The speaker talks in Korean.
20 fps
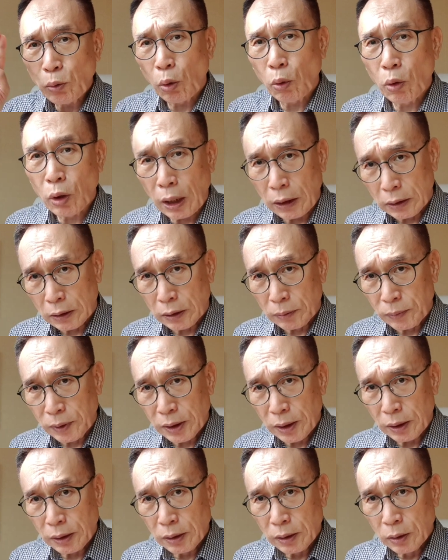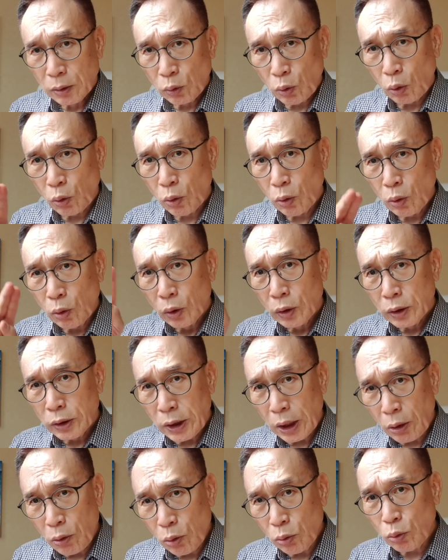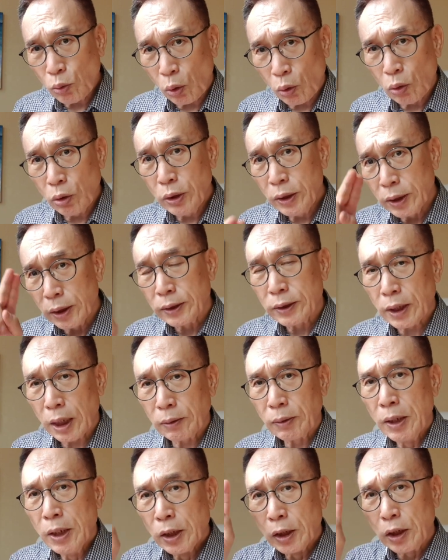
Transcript: 토로가 아닌 겁니다. 토로, 새로운 토를 형성한